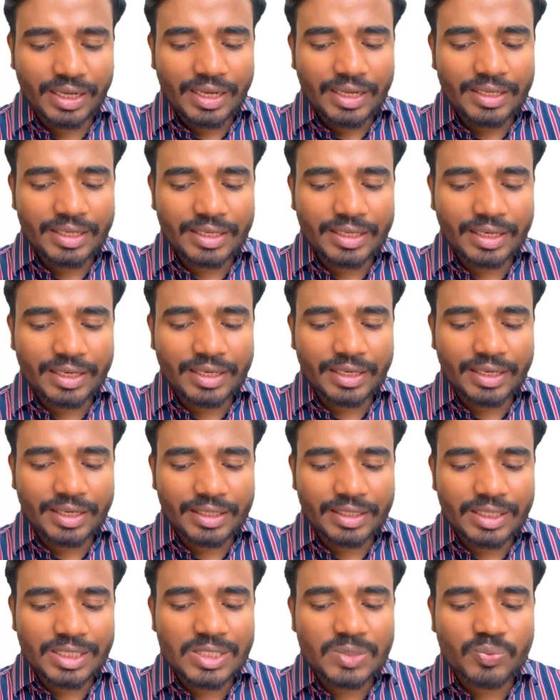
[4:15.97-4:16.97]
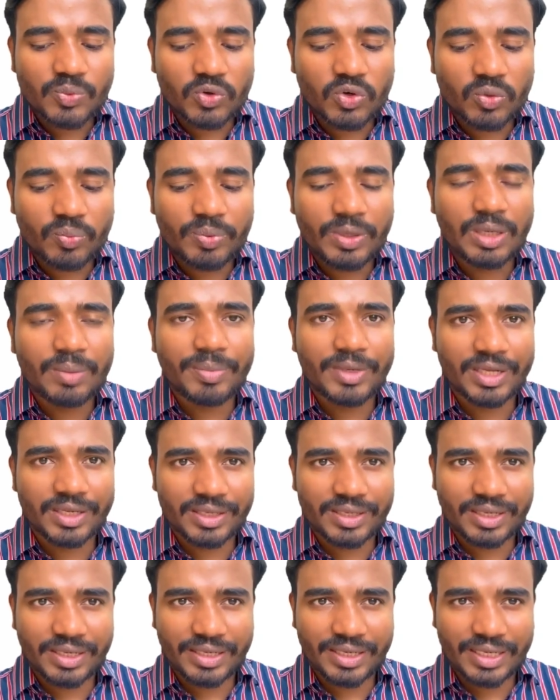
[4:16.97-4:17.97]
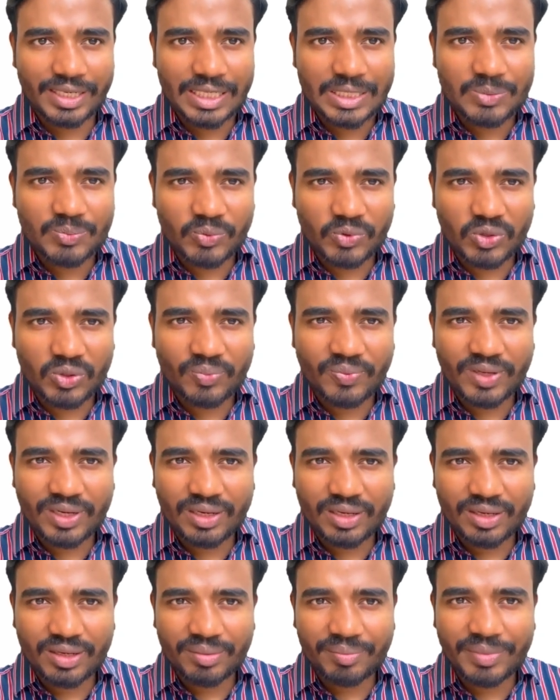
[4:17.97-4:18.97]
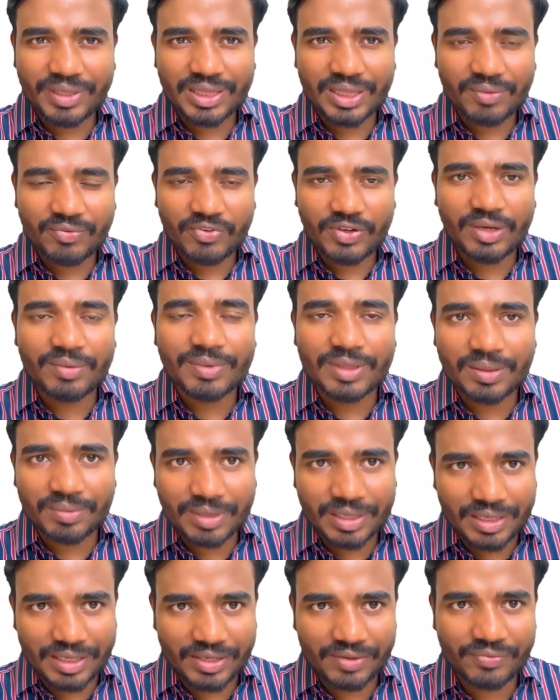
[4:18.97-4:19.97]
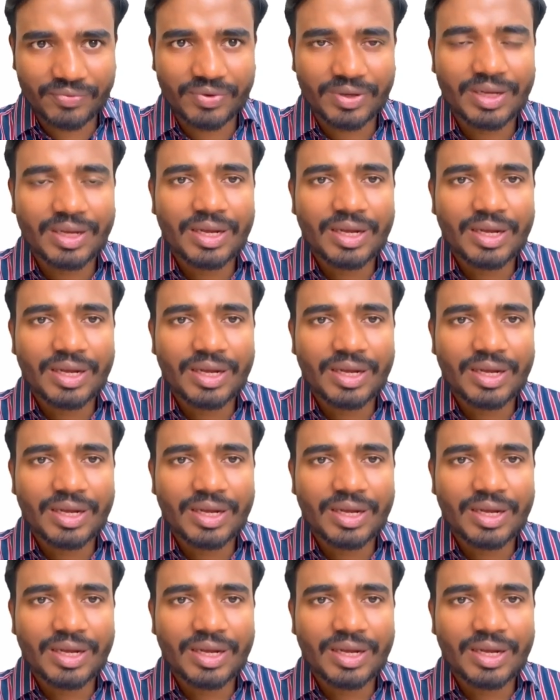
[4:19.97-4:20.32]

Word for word: ये क्या करेगा ना स्पोरोफिल बियर करेगा स्पोरोफिल मतलब फिल मतलब क्या लीफ